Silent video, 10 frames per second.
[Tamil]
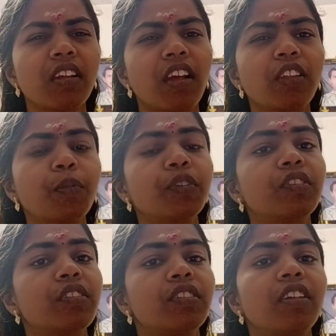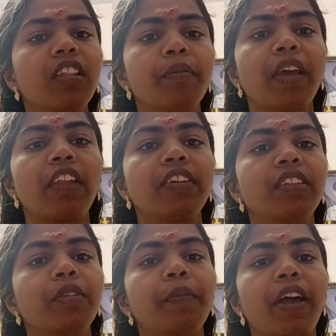அது பிடிச்சி வந்து அது மேலே
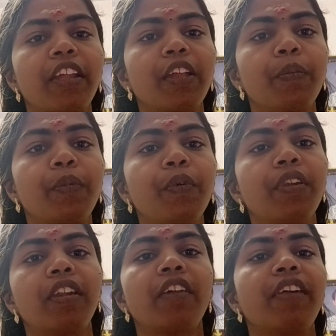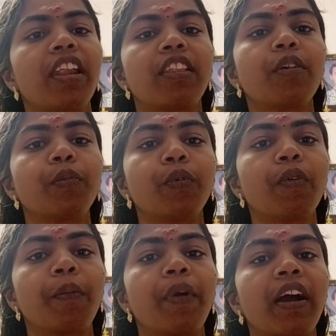வந்து பரங்கி பூ இல்லைன்னா வேறு ஏதாவது பூ
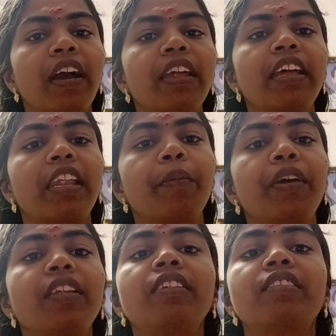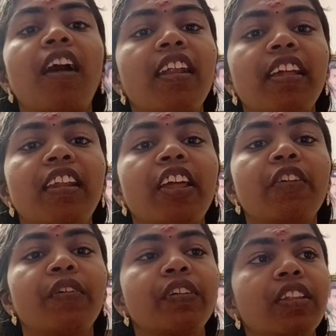வைப்பாங்க நிறைய பேர் சாணம்
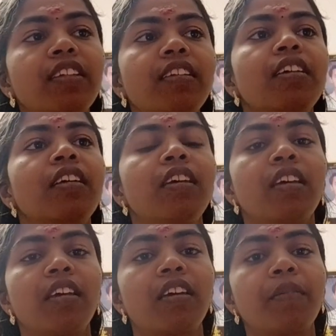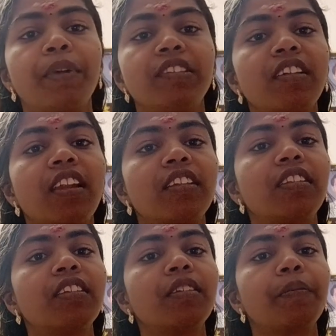இல்லாதவங்க வந்து மஞ்சள்
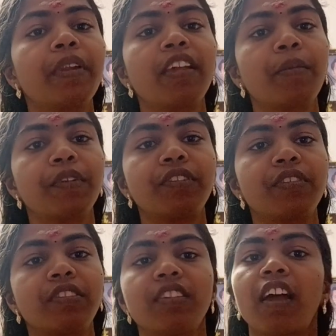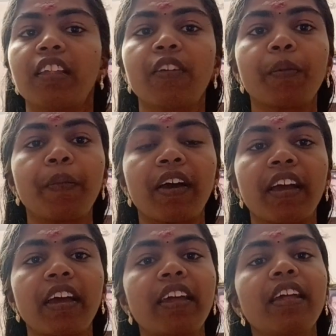எடுத்து பிள்ளையார் பிடிச்சி வச்சு அதில்
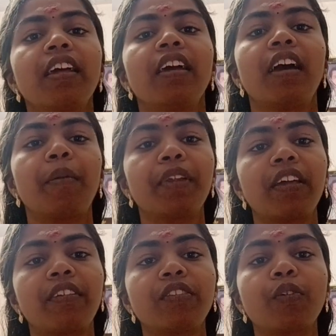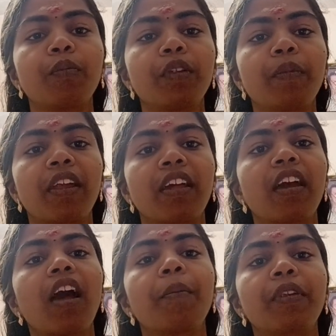வைப்பாங்க அப்படி நான் வச்சு கும்பிட்டு
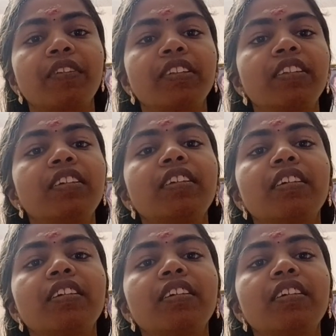பாருங்கள் அப்புறம் வந்து